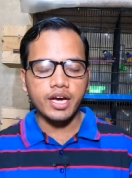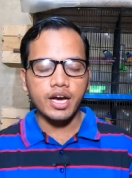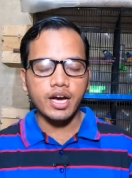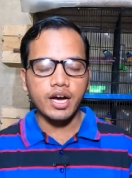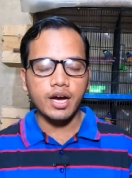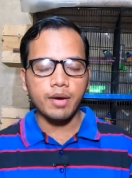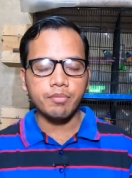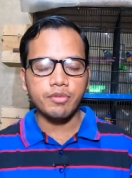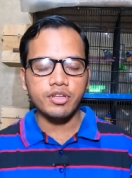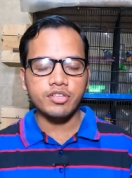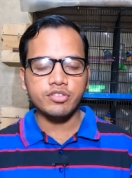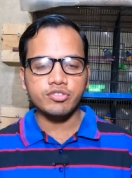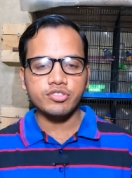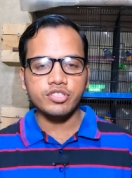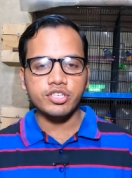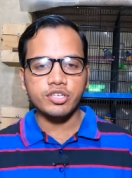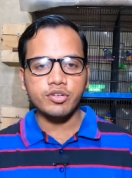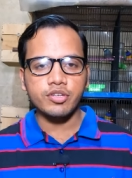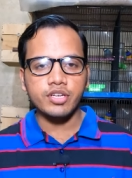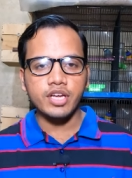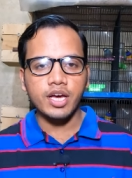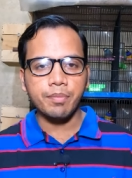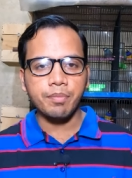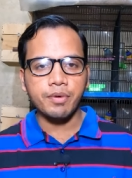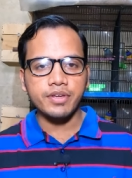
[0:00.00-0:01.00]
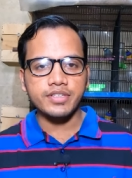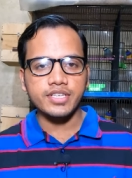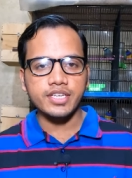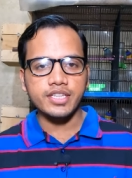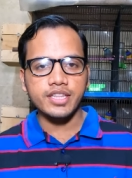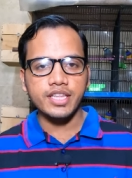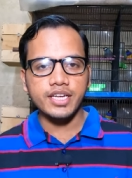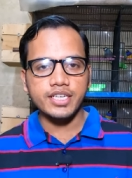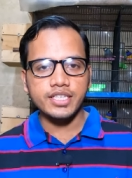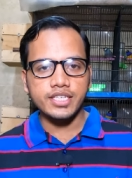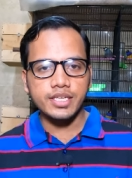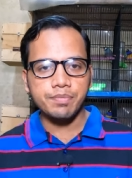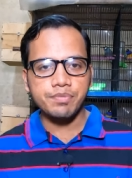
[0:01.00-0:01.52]
हमने सोचा कि ना आपके साथ
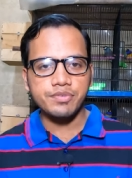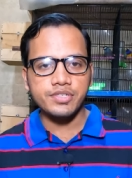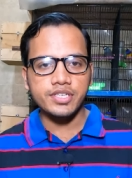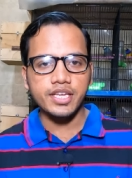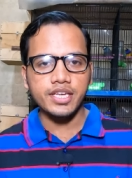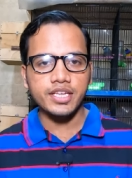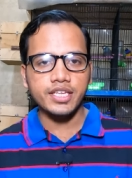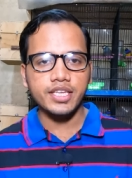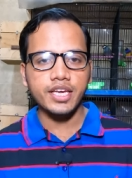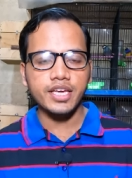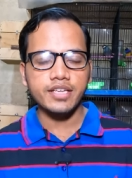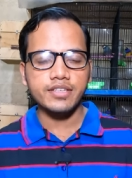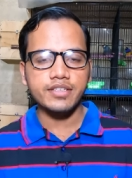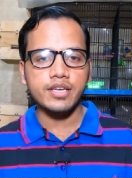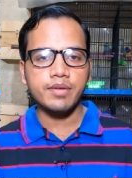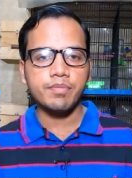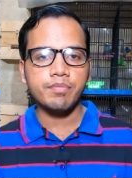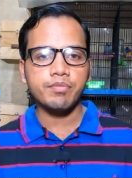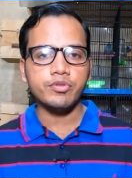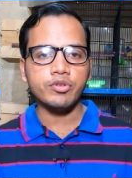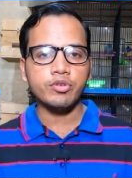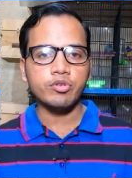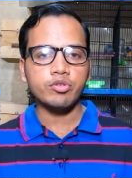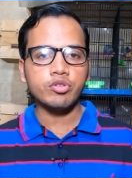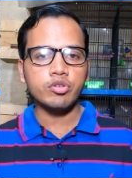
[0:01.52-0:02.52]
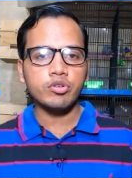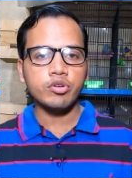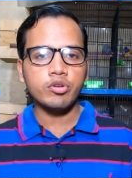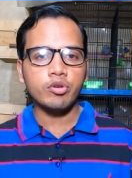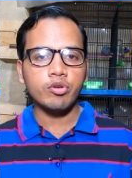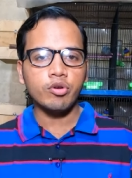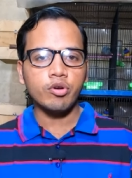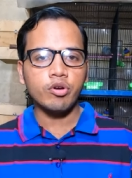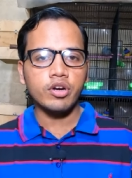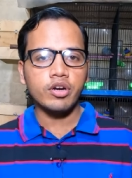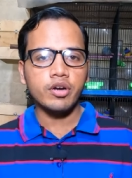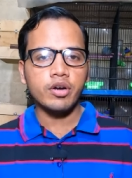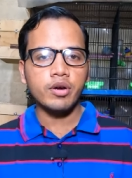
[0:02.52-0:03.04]
एक टिप शेयर किया जाए यूँ तो
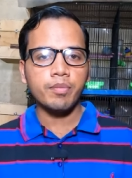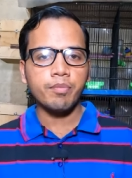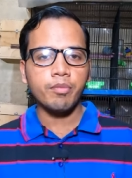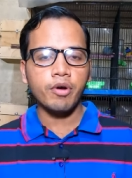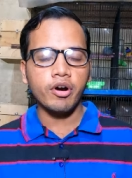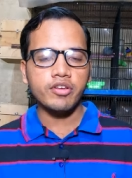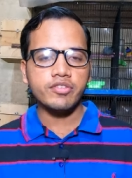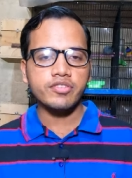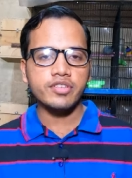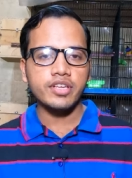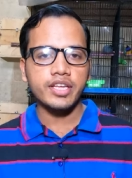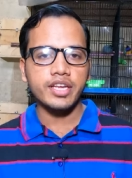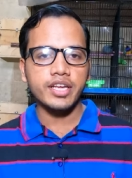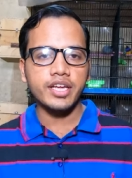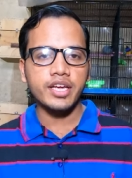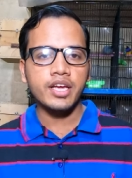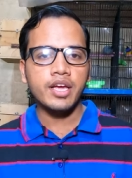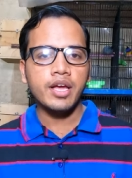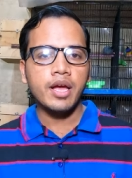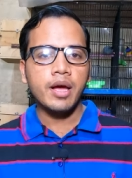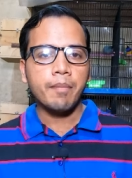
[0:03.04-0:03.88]
लोग बहुत सारे